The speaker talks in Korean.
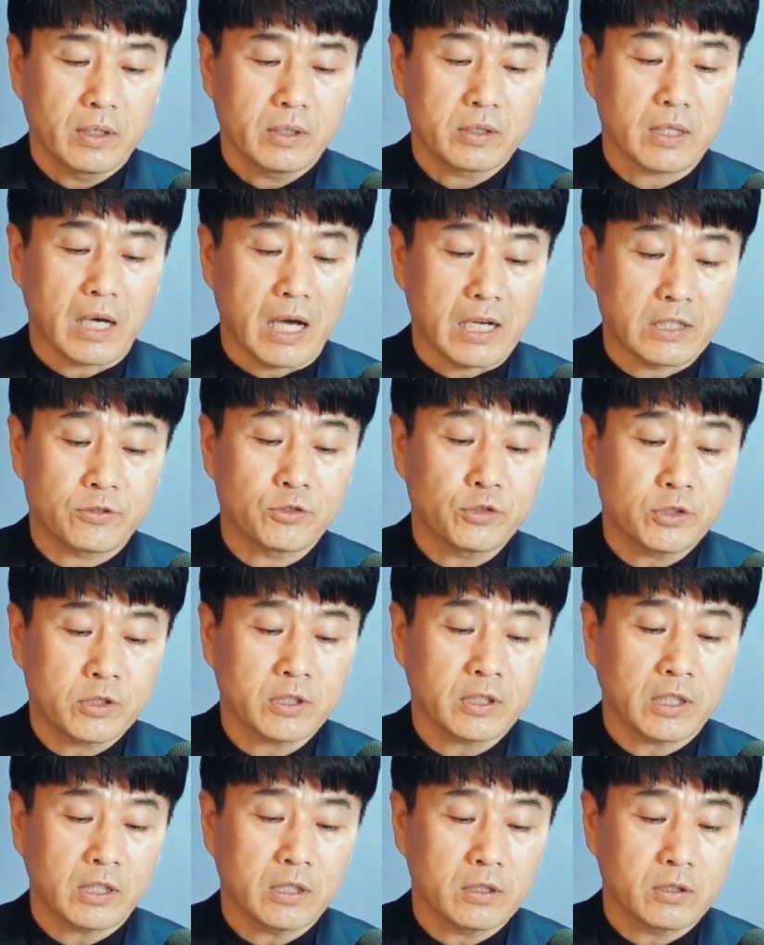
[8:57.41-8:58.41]
자,
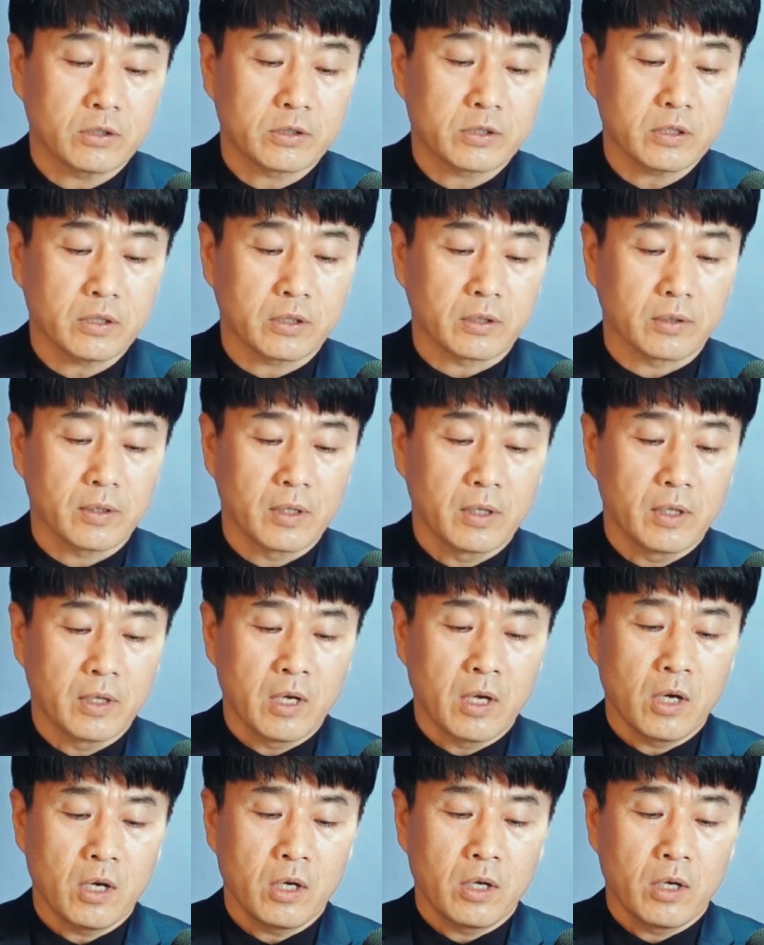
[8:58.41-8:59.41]
아즈트라는 것은
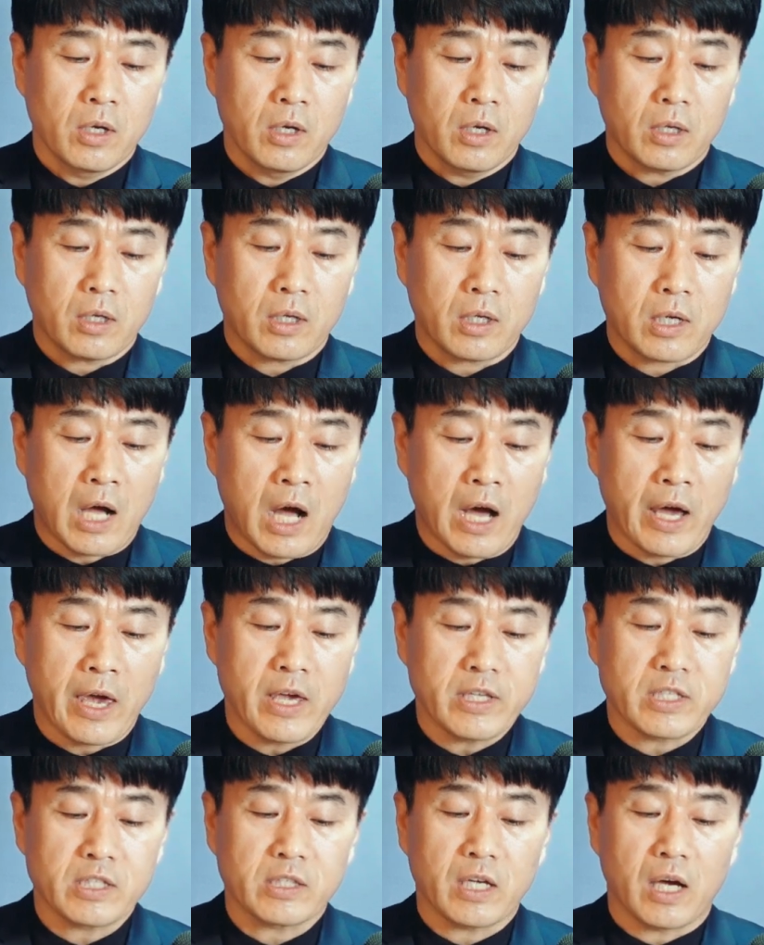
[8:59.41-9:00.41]

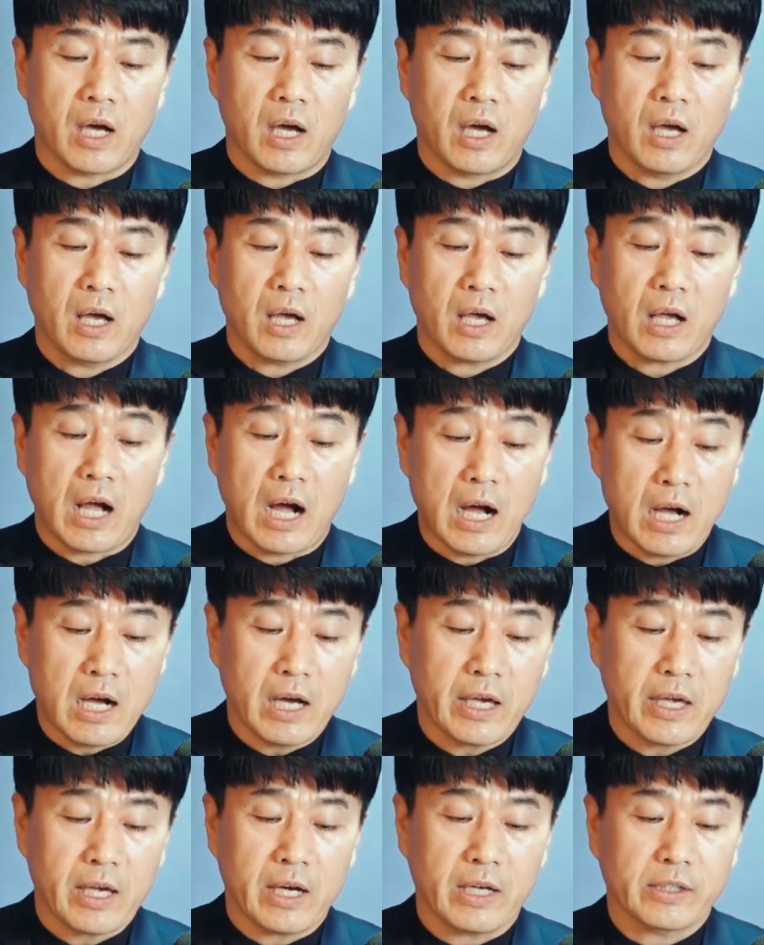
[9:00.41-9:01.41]
강해지다,
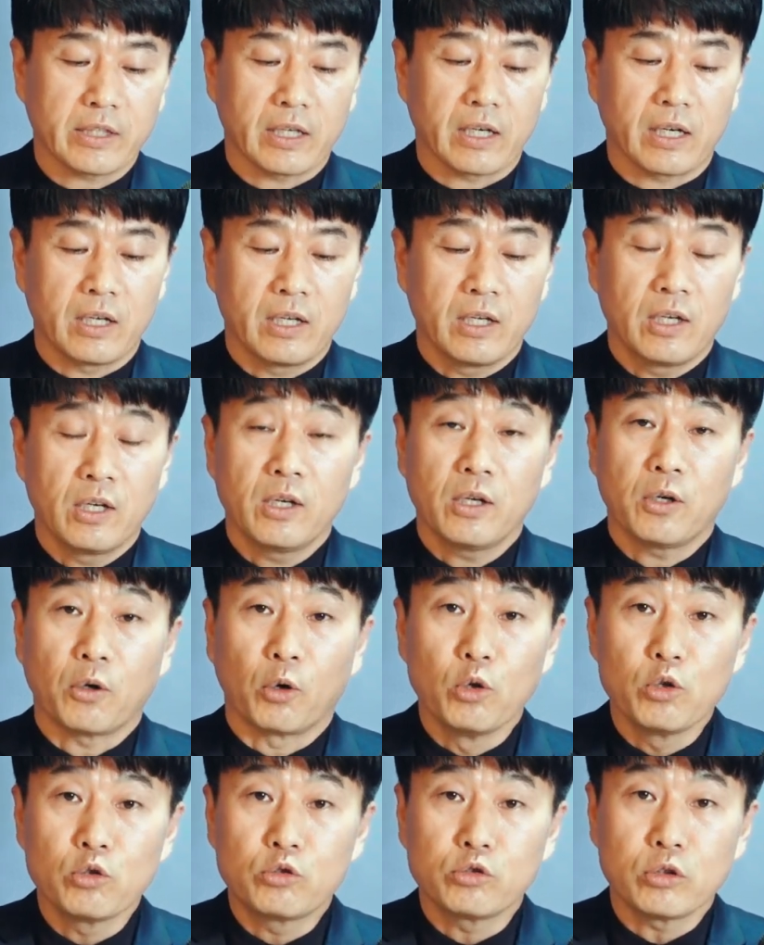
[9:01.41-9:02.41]
강하게 하다,
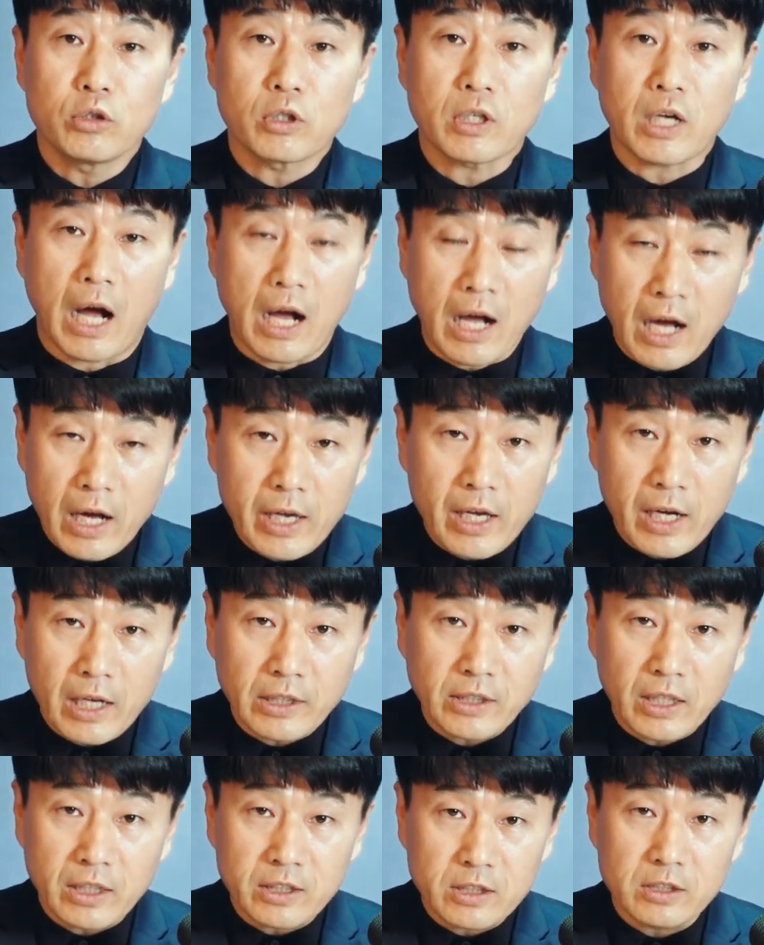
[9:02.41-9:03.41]
얼굴을 강하게
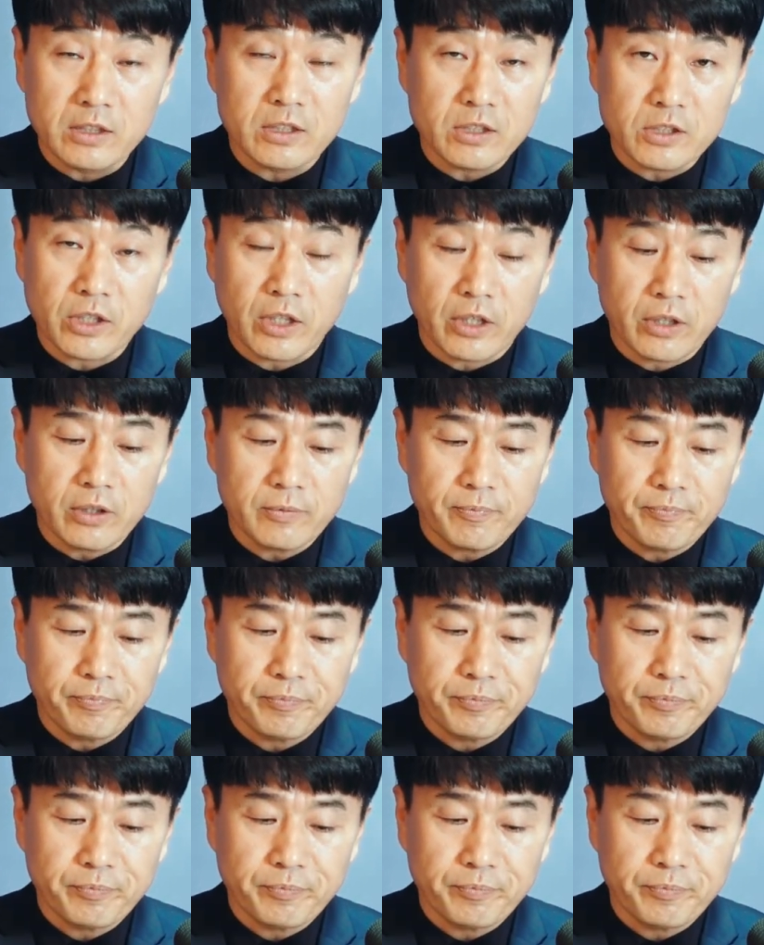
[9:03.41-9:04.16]
하다, 이런 뜻이에요.